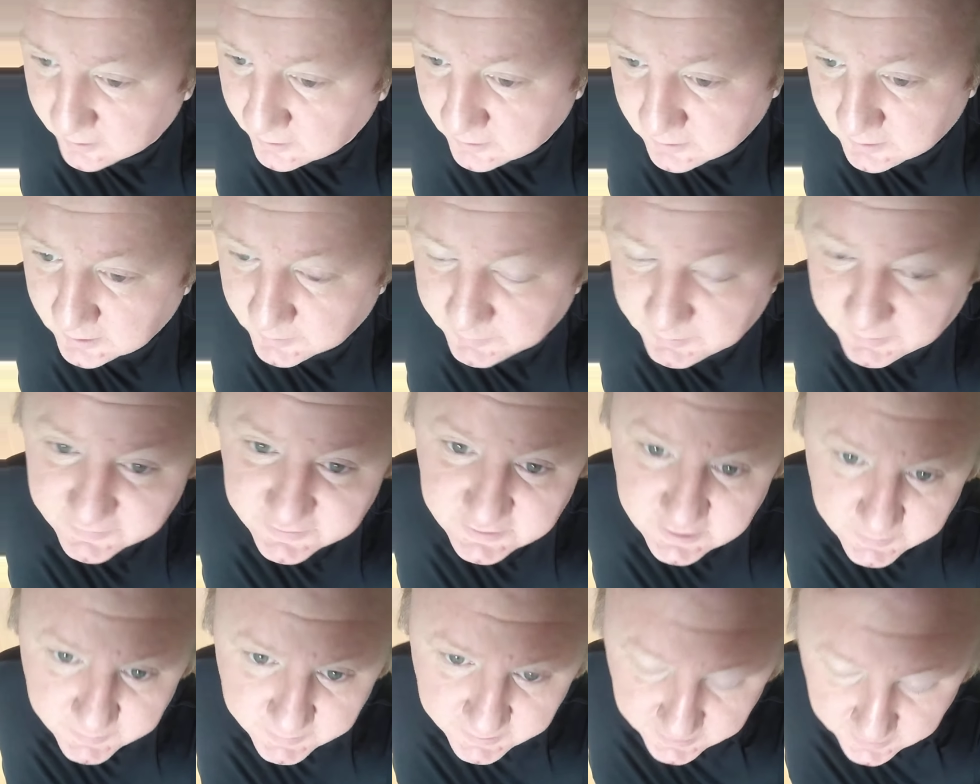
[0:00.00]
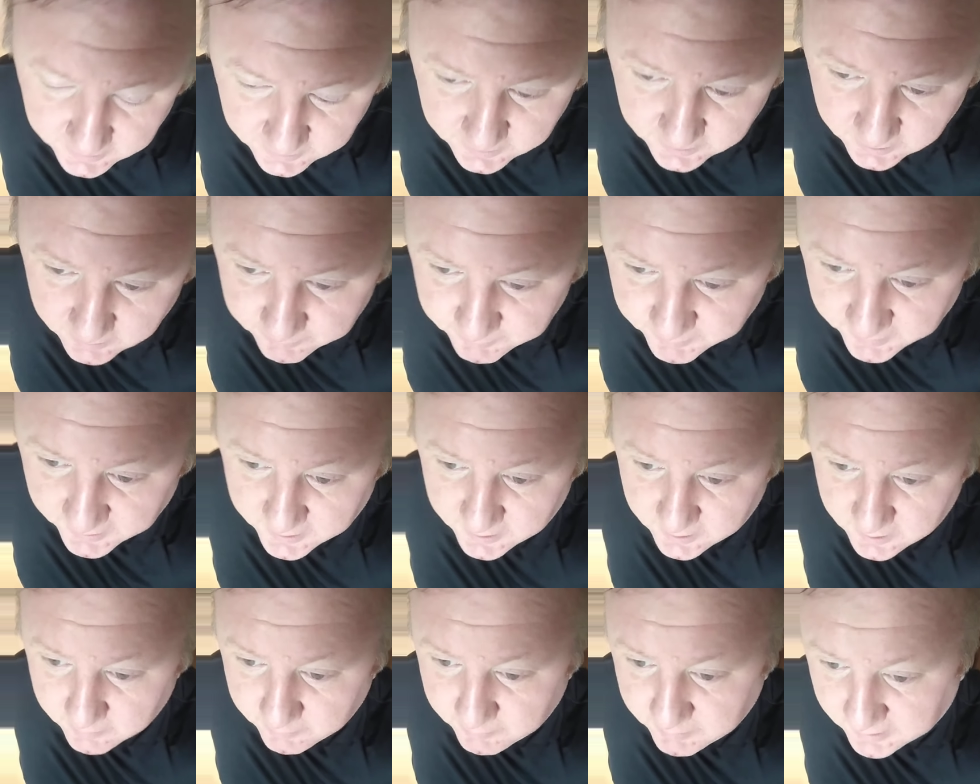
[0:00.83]
Да по всем городам
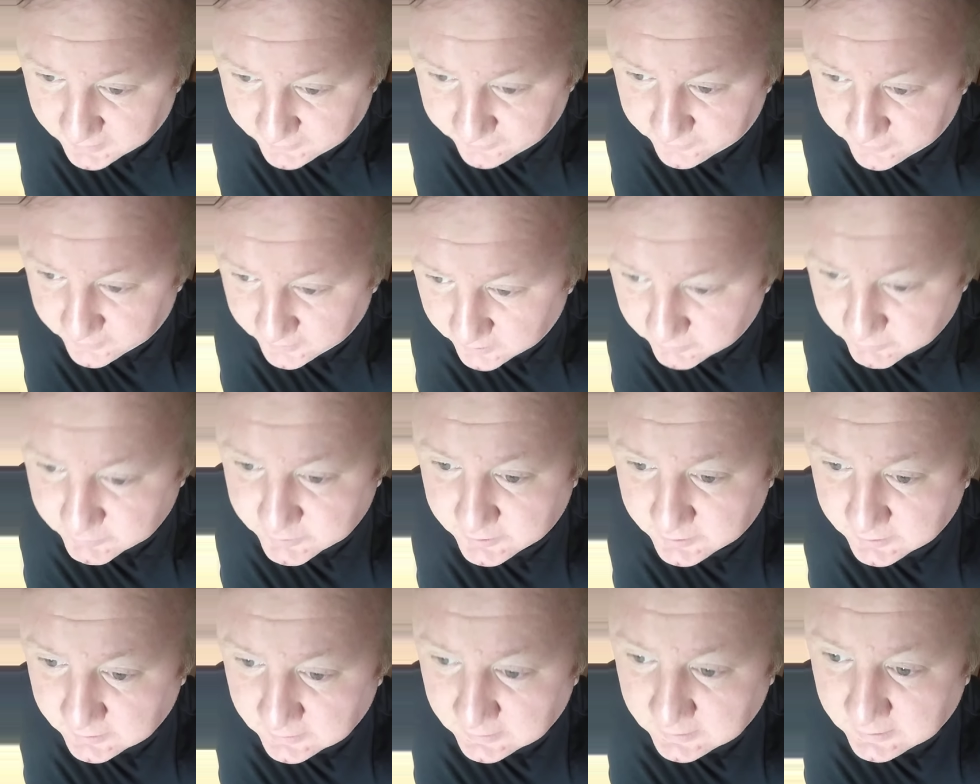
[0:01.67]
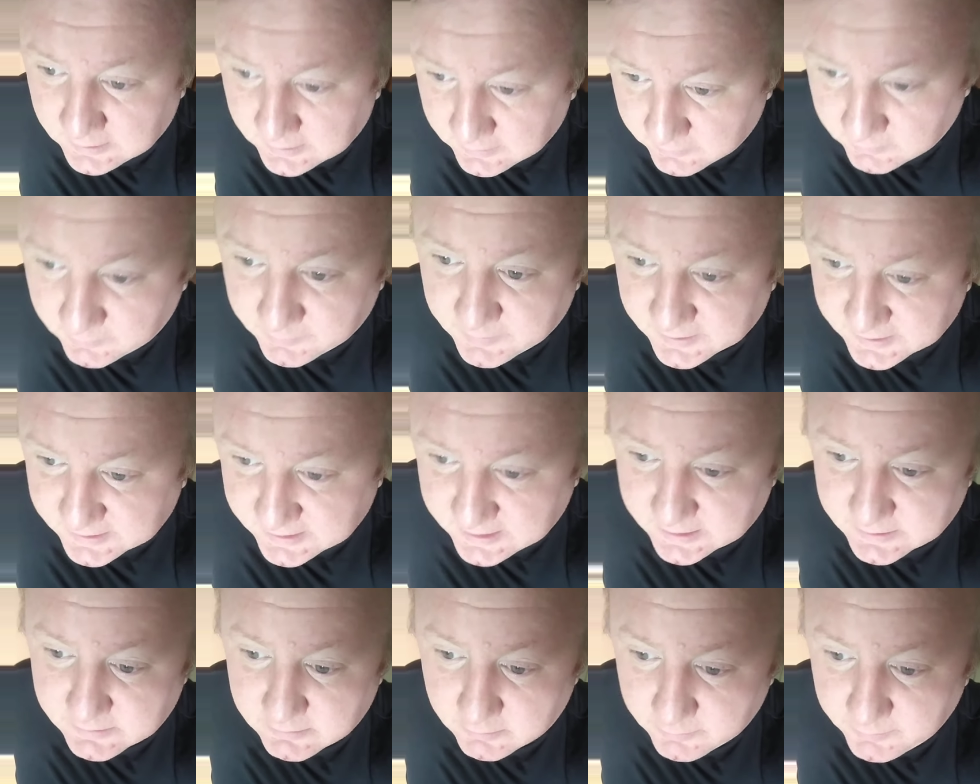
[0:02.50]
бегали банды. Я уже вам
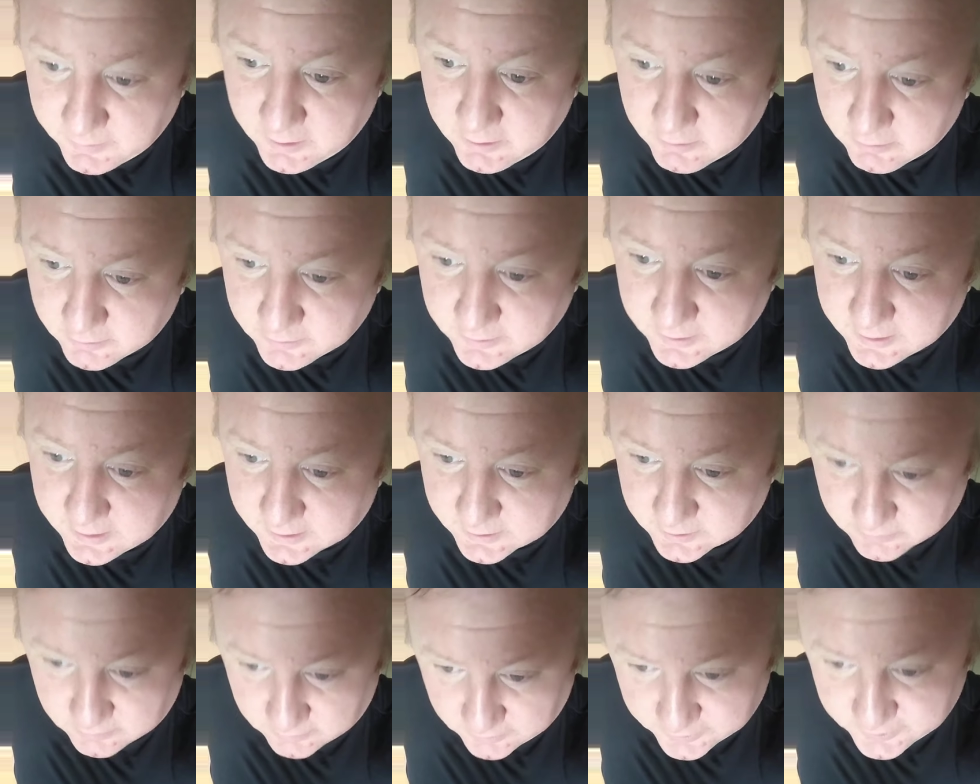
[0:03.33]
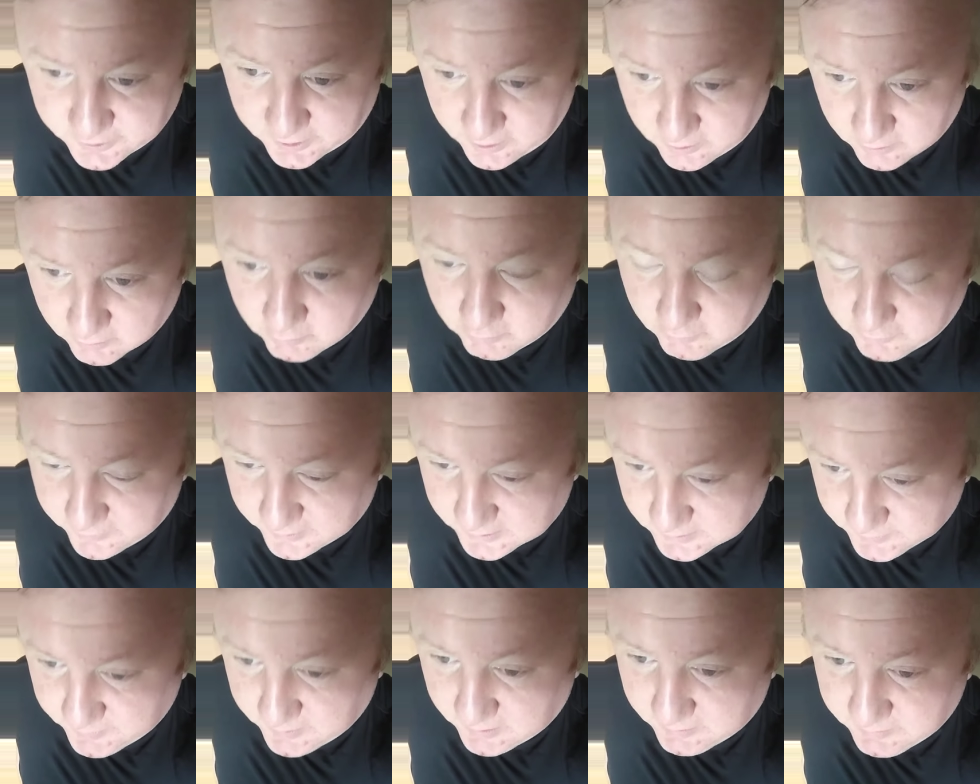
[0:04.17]
рассказывал миллионы раз, что начальник
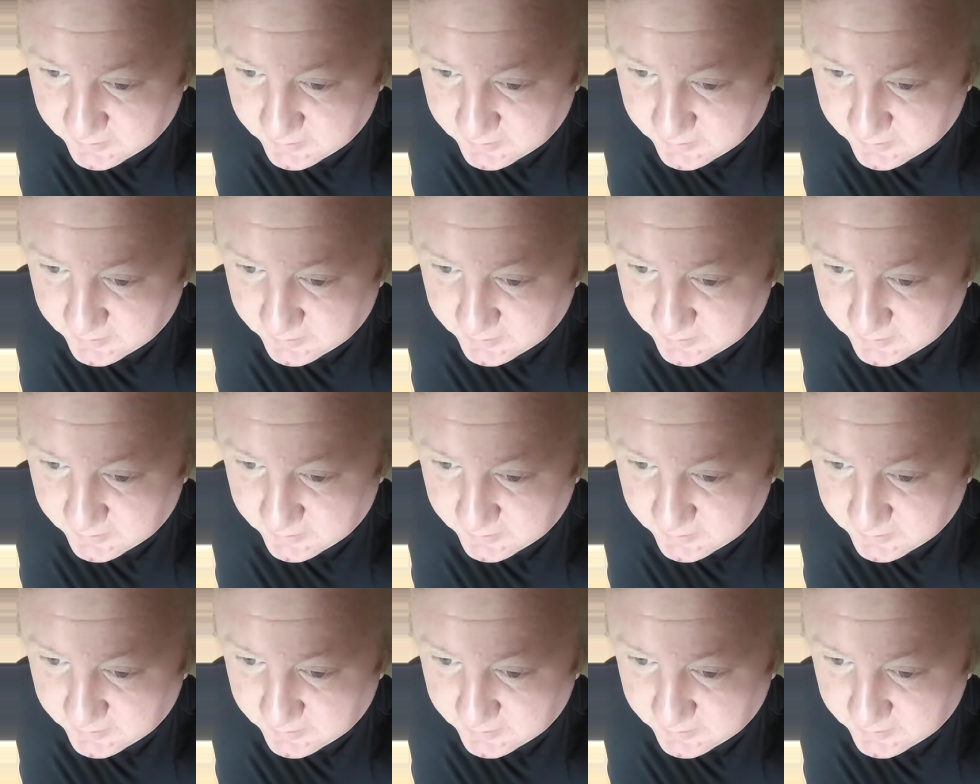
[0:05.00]
ФСБ